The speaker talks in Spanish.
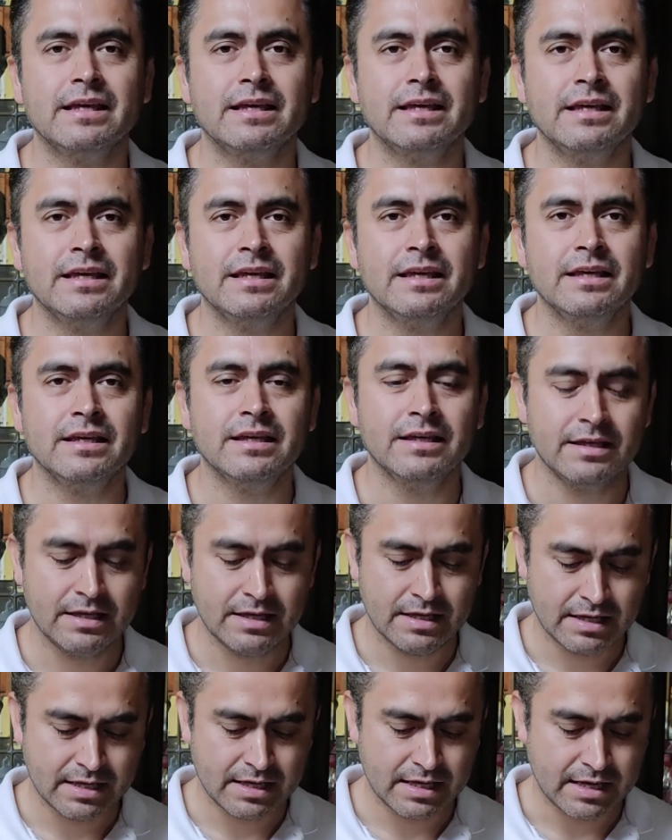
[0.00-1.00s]

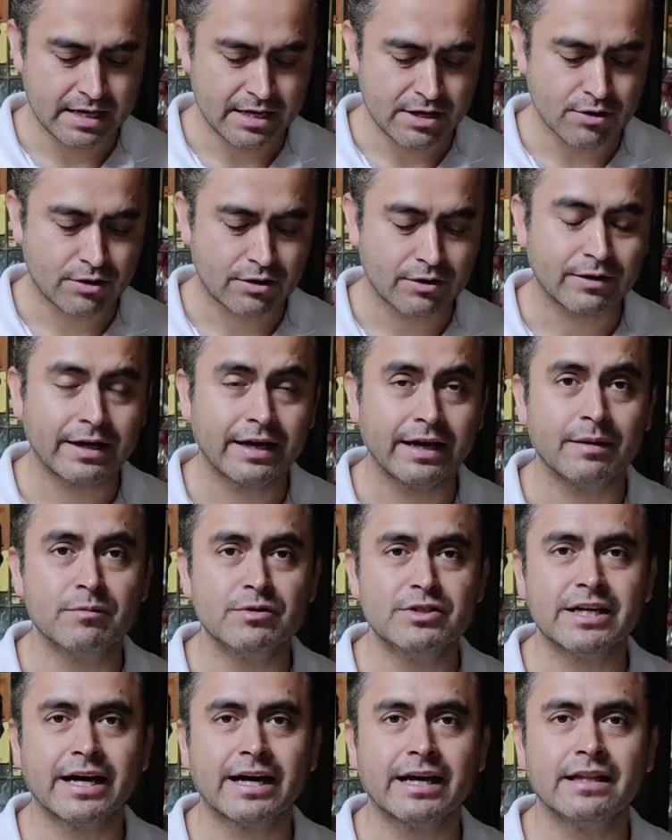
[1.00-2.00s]
Y yo creo que
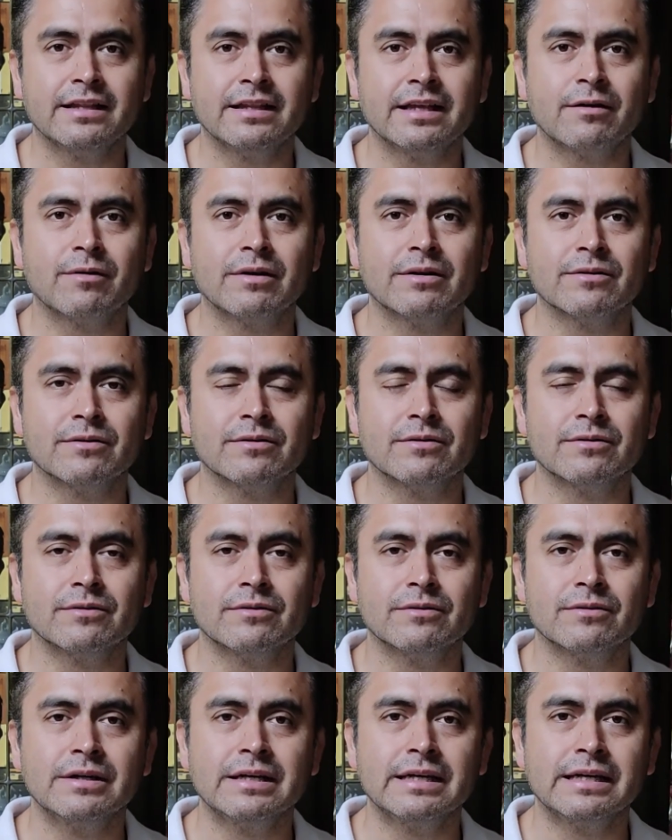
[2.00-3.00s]
mucha gente
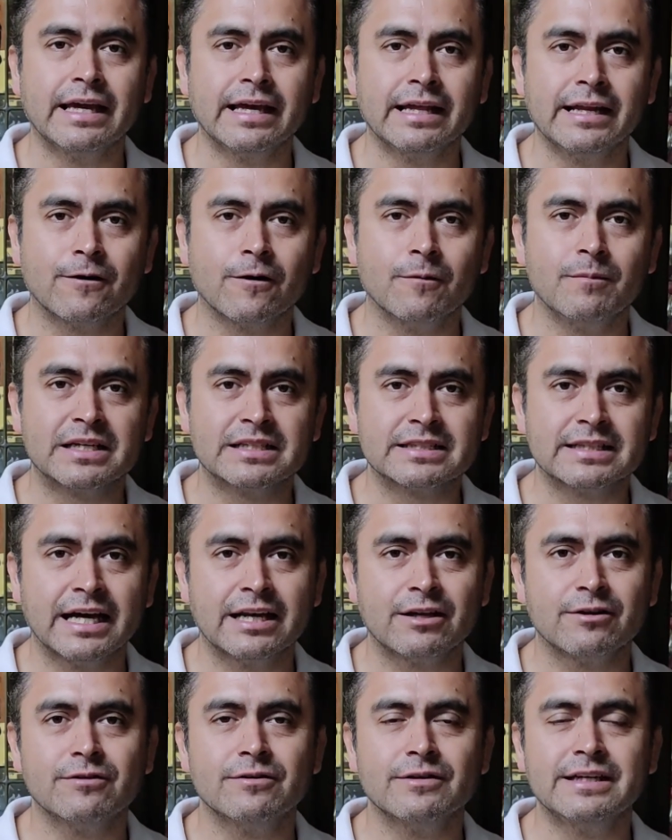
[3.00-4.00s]
cuando quiere comer
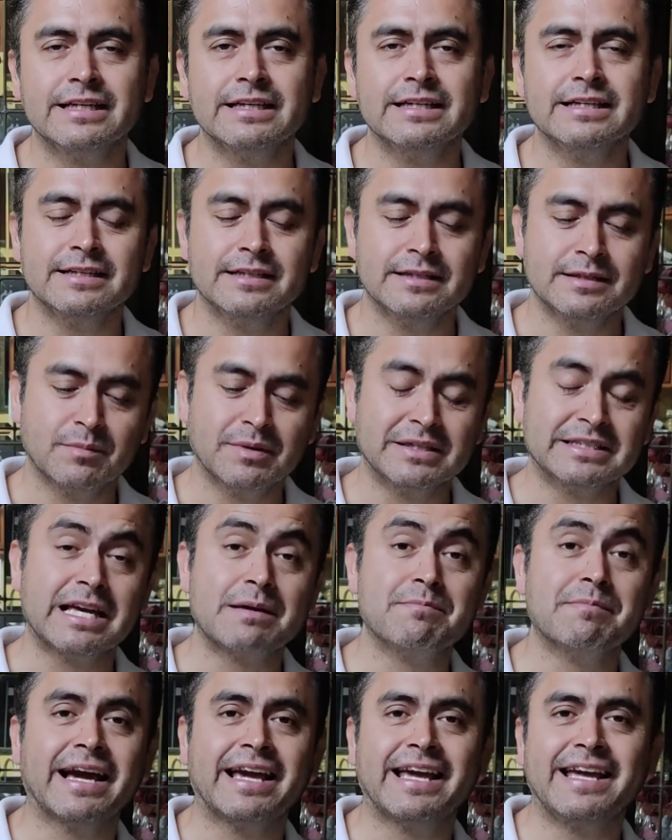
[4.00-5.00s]
sano y pues se
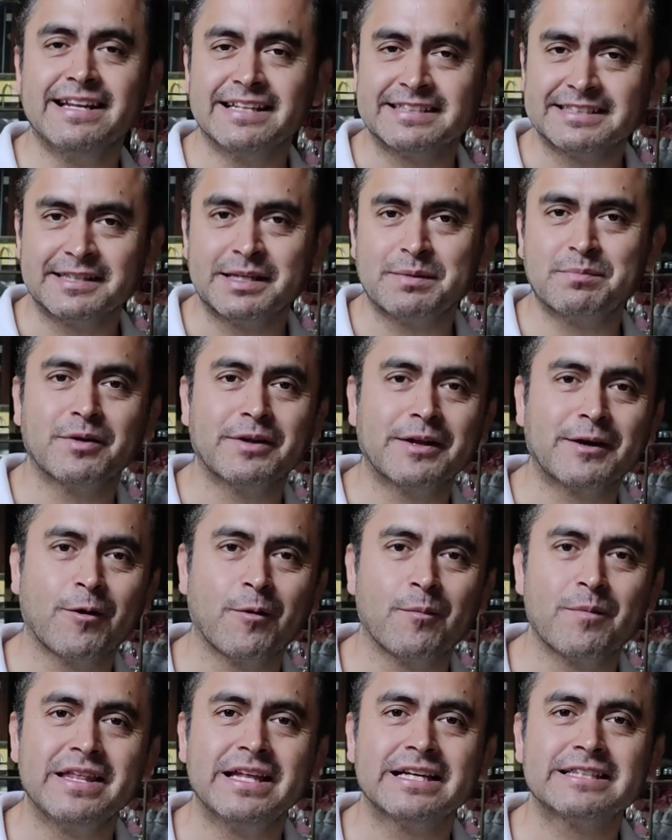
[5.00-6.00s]
imagina ese tipo de
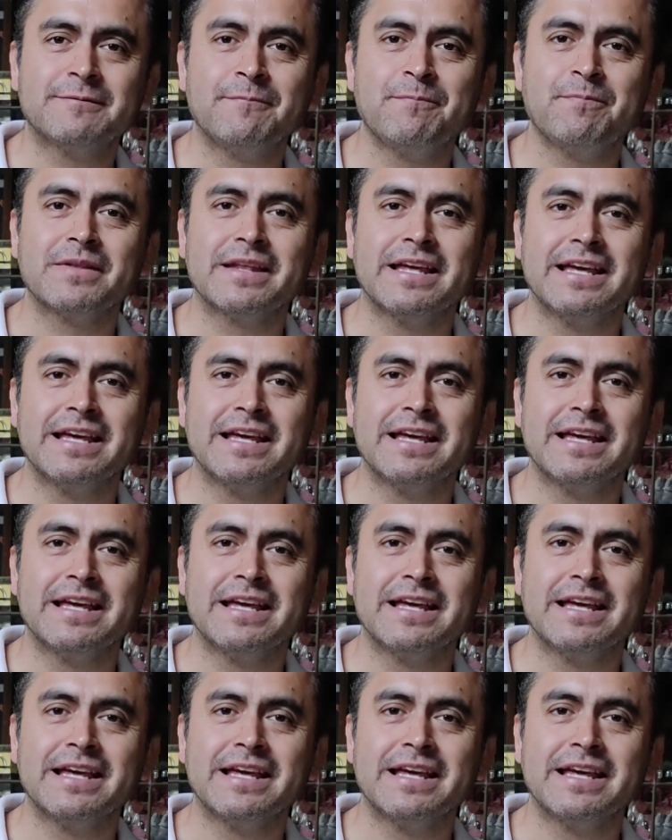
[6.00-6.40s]
comidas